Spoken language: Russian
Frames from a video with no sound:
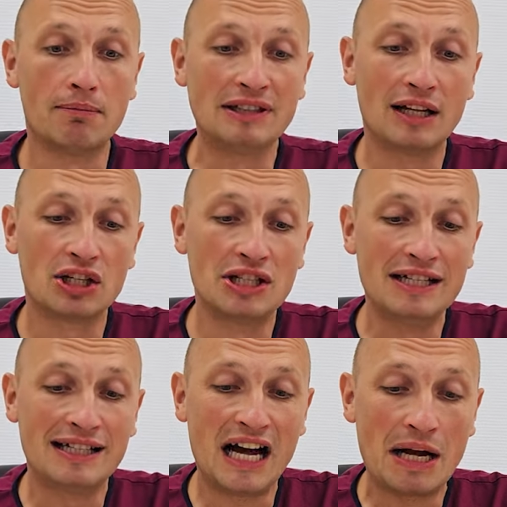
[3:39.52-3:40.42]
мы
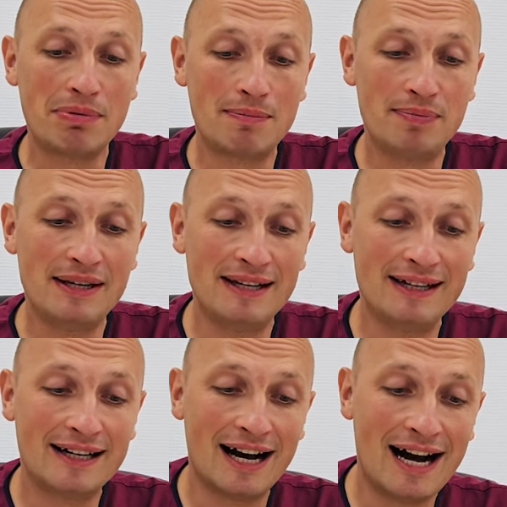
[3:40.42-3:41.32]
должны как бы
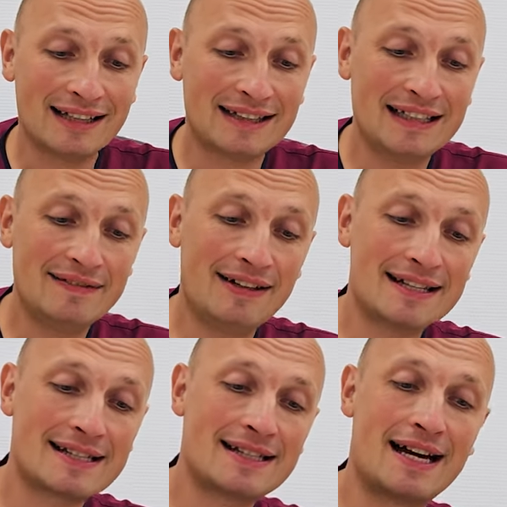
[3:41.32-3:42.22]

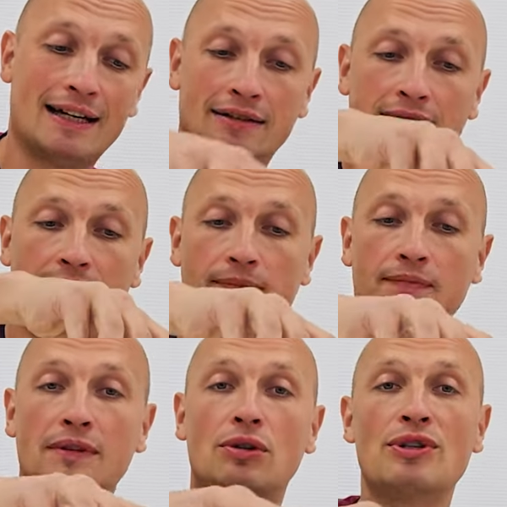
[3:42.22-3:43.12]
перекатываться.
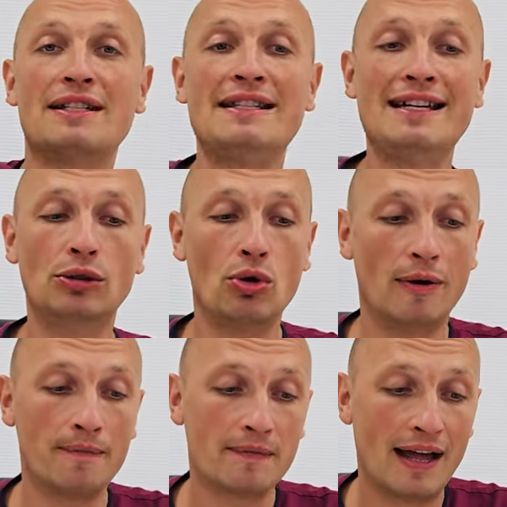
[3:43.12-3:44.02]
То есть
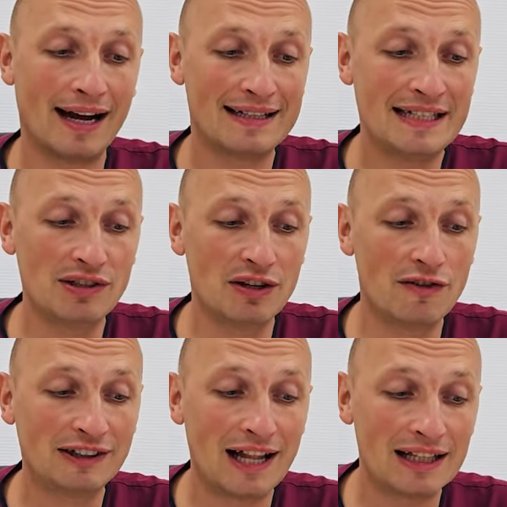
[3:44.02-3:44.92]
нету активного
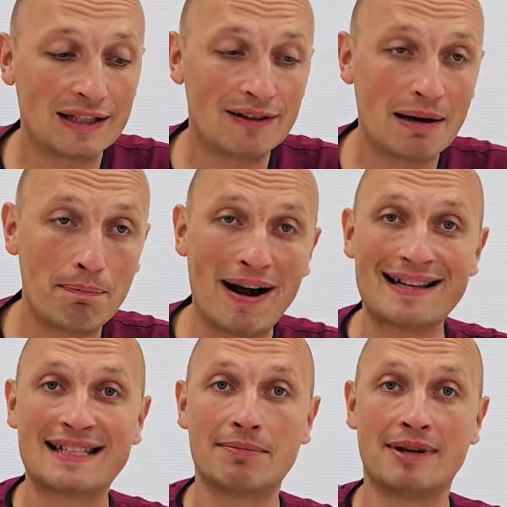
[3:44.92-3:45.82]
выталкивания
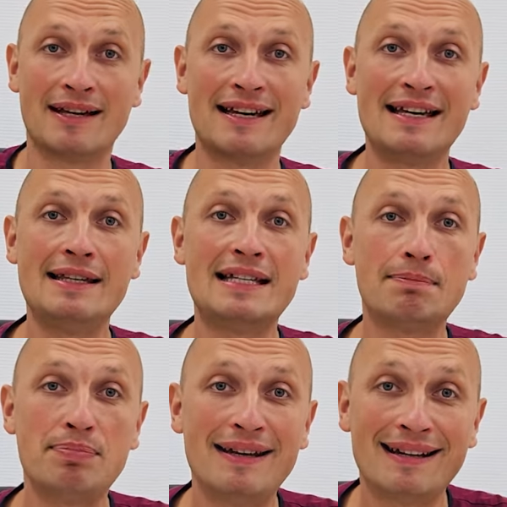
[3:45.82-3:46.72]
пальцами
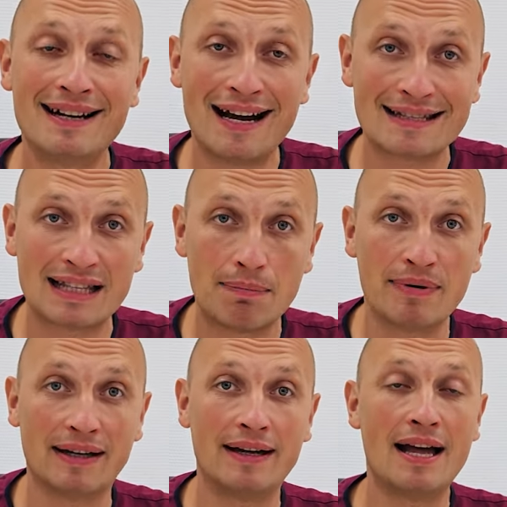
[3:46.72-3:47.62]
есть перекат
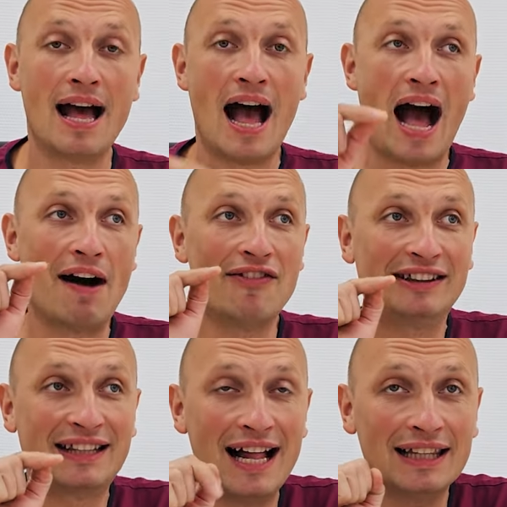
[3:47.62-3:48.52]
стопы. А
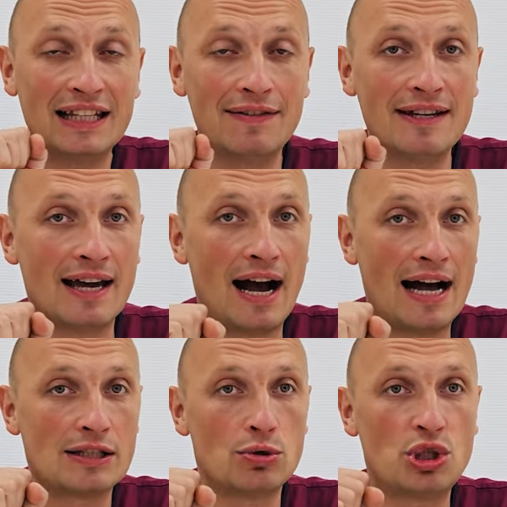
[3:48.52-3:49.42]
выталкивание
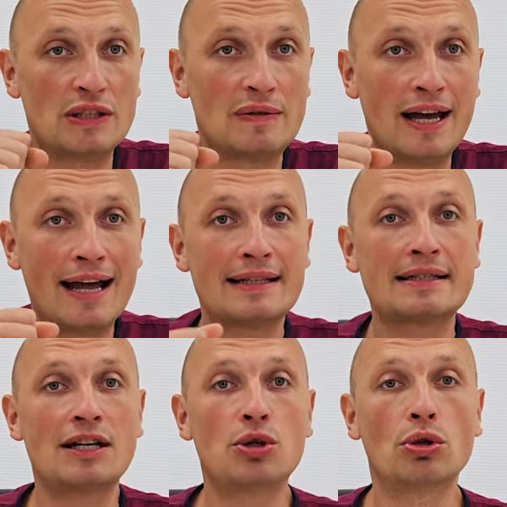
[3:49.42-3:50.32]

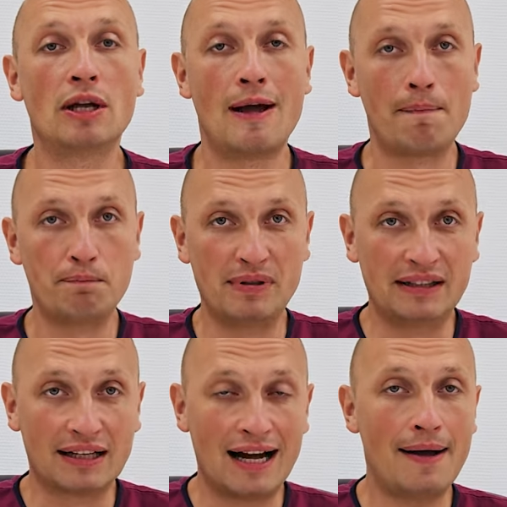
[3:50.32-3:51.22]
осуществляется за счет
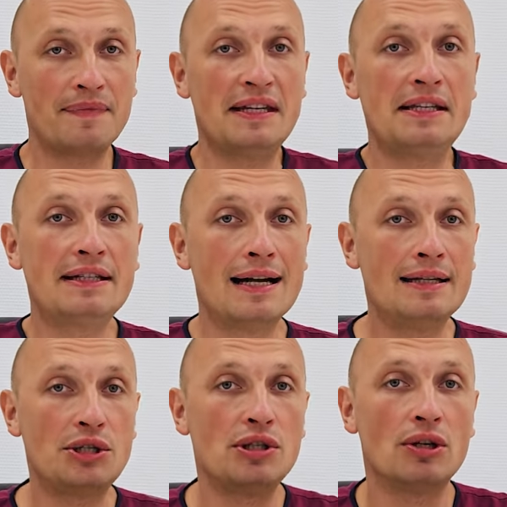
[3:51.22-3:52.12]
бедра и
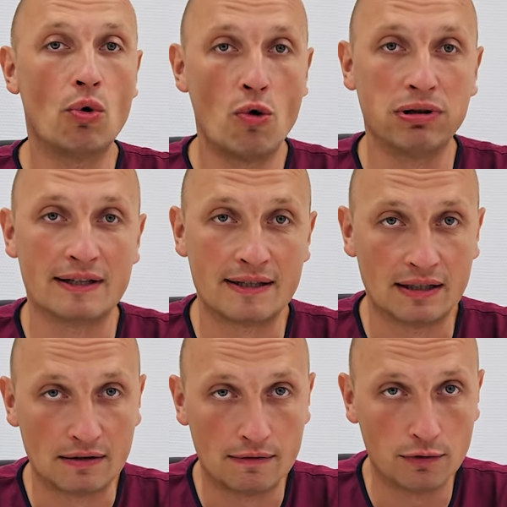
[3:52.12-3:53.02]
ягодичной
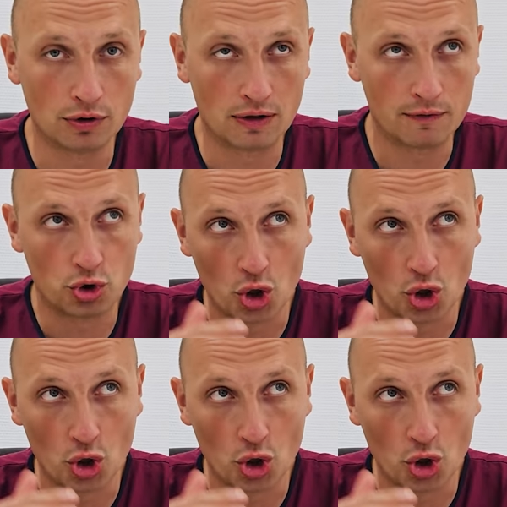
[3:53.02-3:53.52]
области. Вот в